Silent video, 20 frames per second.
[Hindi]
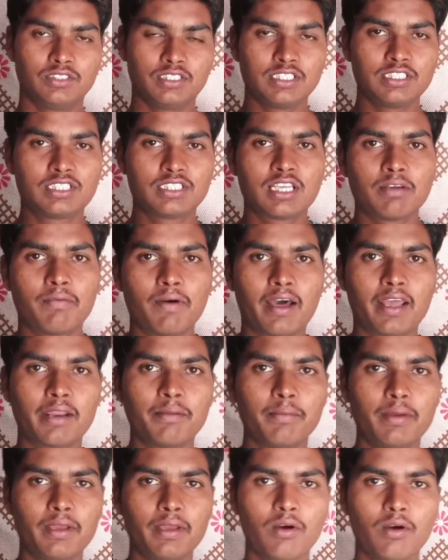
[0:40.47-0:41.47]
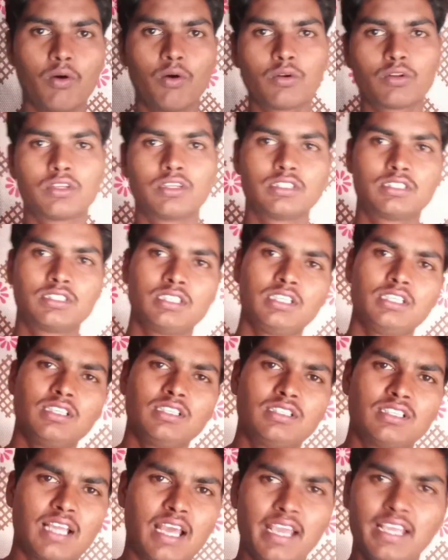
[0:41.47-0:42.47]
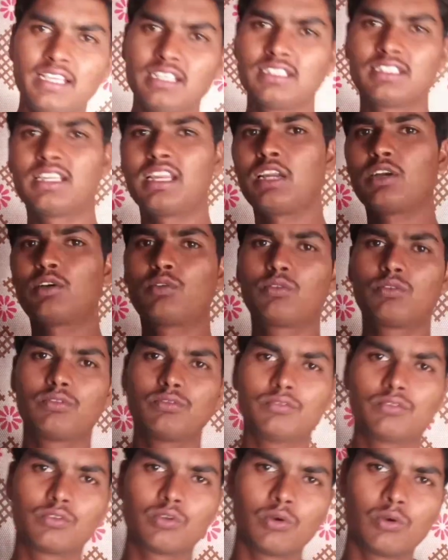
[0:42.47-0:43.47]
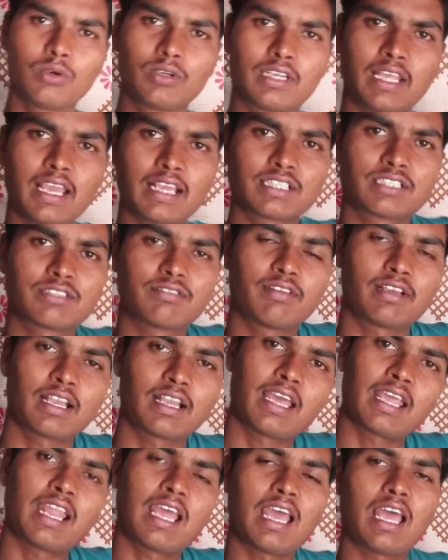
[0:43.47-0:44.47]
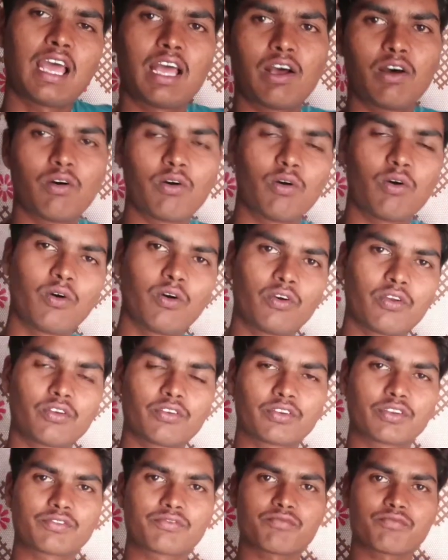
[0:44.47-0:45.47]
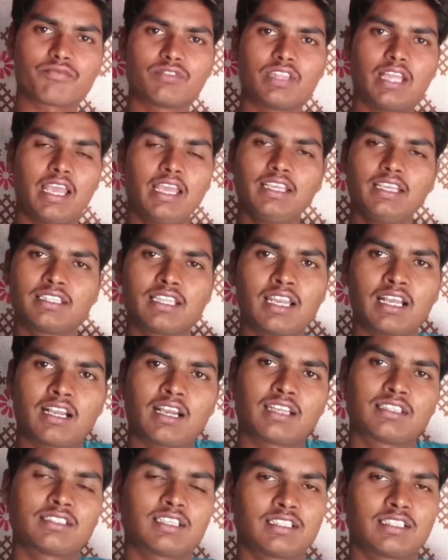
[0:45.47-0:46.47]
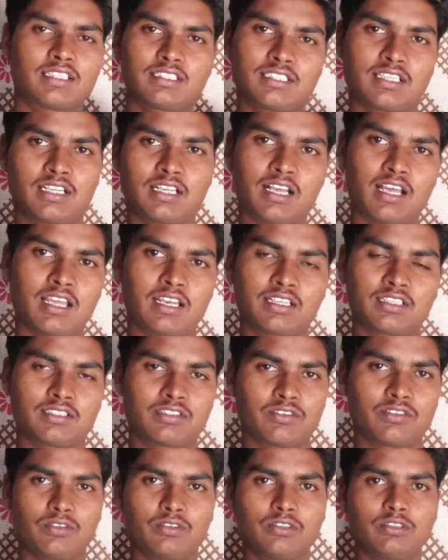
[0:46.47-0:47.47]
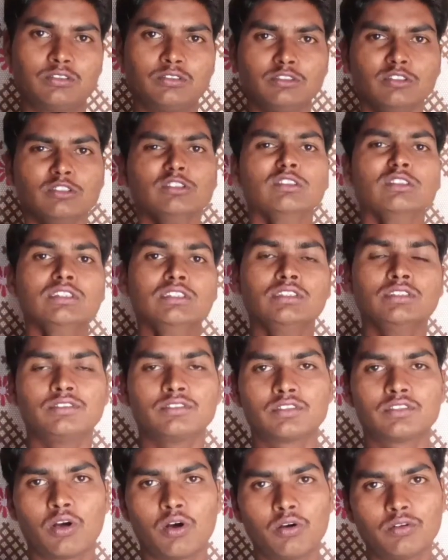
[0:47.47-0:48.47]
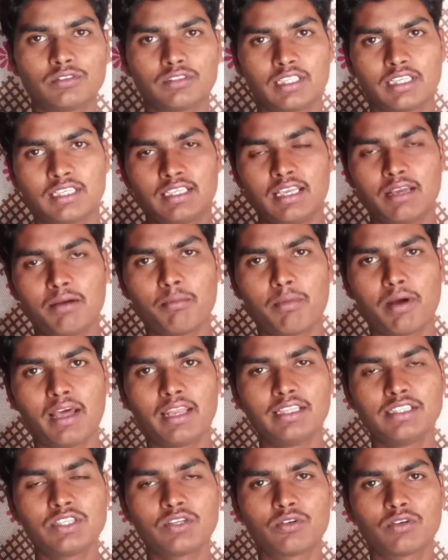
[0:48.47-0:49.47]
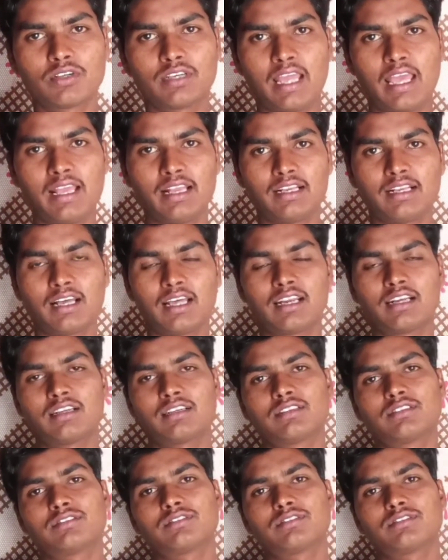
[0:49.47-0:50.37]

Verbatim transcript: चीज़ के बारे में और किसी ना ही इतने टोल टैक्स वगैरह और ना ही इतना खर्चा था सरकार के थ्रू तो देखिए मान लीजिए कोई टैंकर